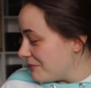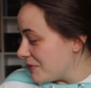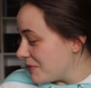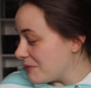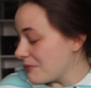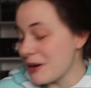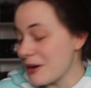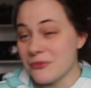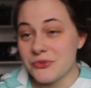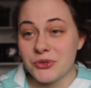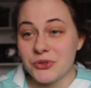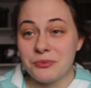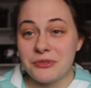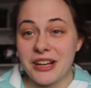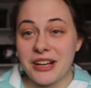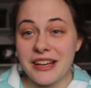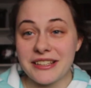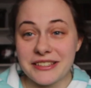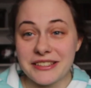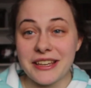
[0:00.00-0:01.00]
mit meinem
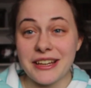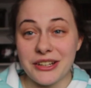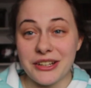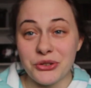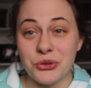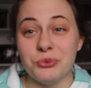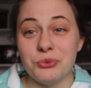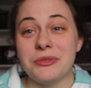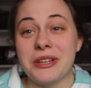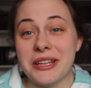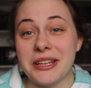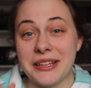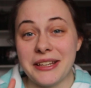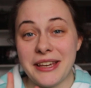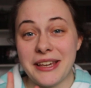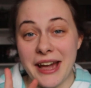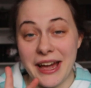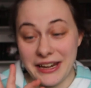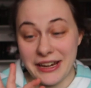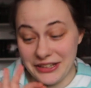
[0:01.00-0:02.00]
Subglasgeld umgeht,
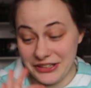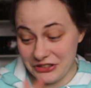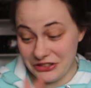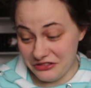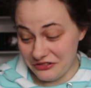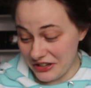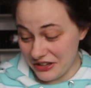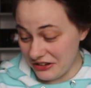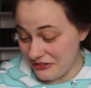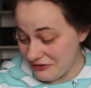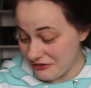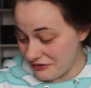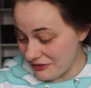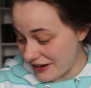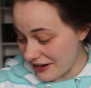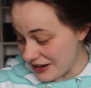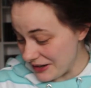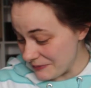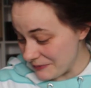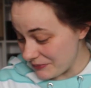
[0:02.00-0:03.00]
kann ich auf jeden
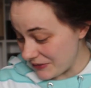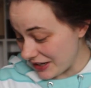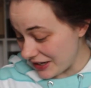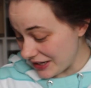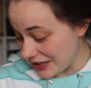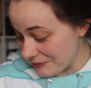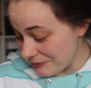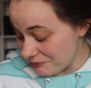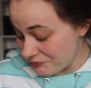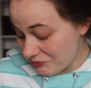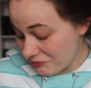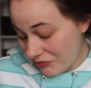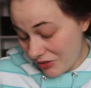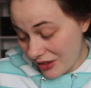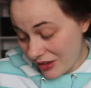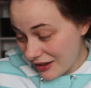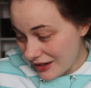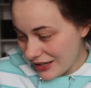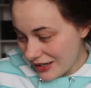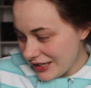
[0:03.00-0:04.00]
Fall. Naja.
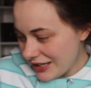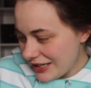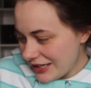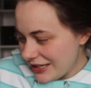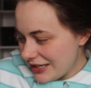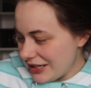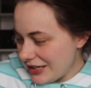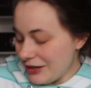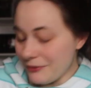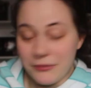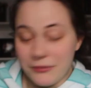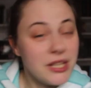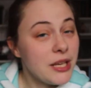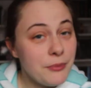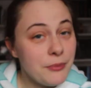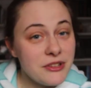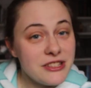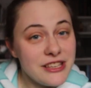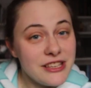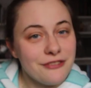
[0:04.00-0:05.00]
Ähm, ich
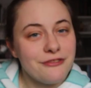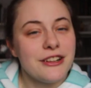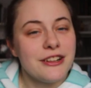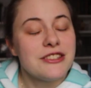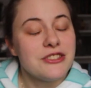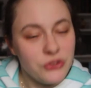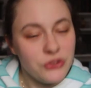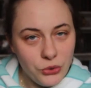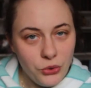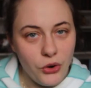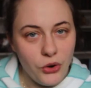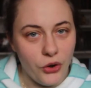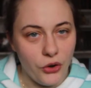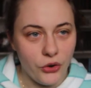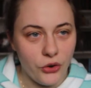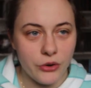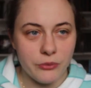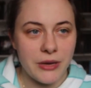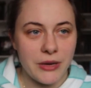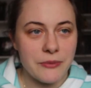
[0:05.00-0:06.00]
habe jetzt jedenfalls 0
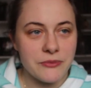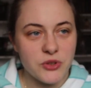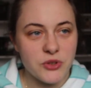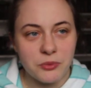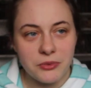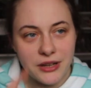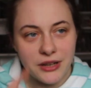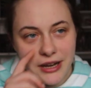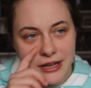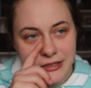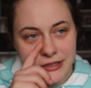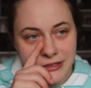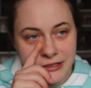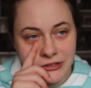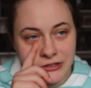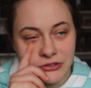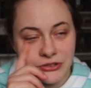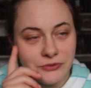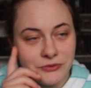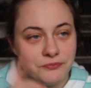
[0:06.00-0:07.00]
Euro in meinem Subglas,
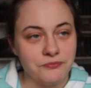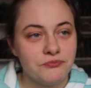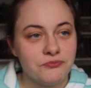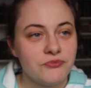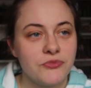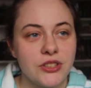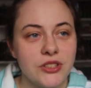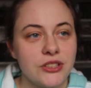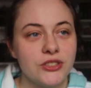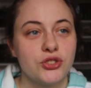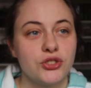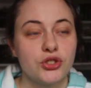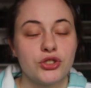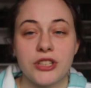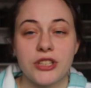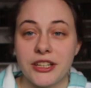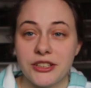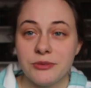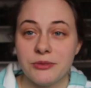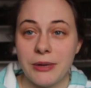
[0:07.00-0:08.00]
also ich
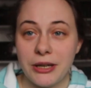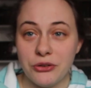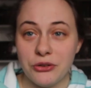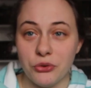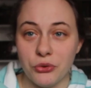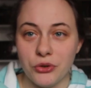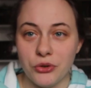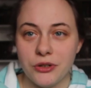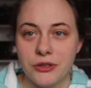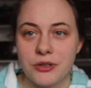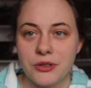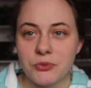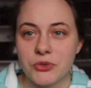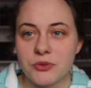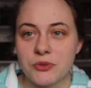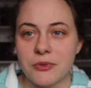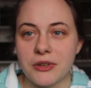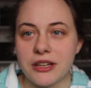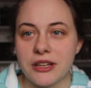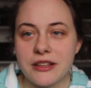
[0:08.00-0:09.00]
starte bei 0. Ich
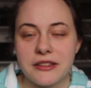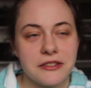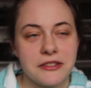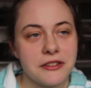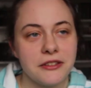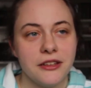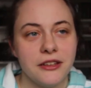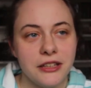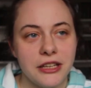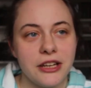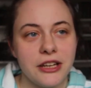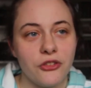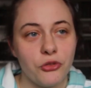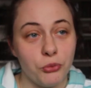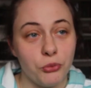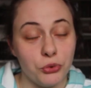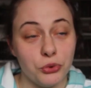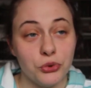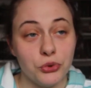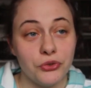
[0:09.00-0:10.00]
muss mir jetzt jedes
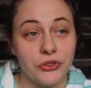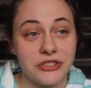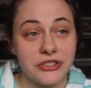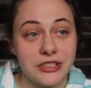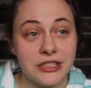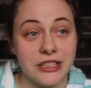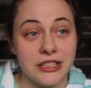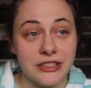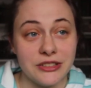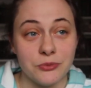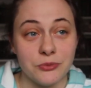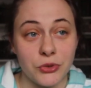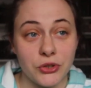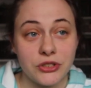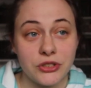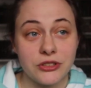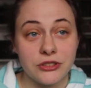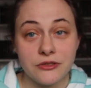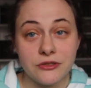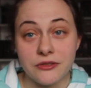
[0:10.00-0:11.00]
Buch, was ich lesen
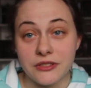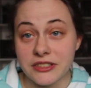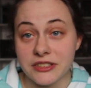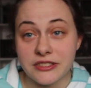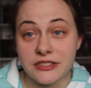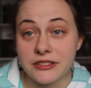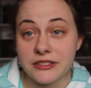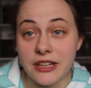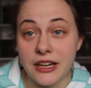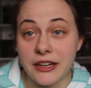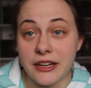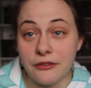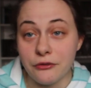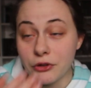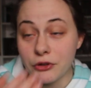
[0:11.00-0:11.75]
möchte, was keine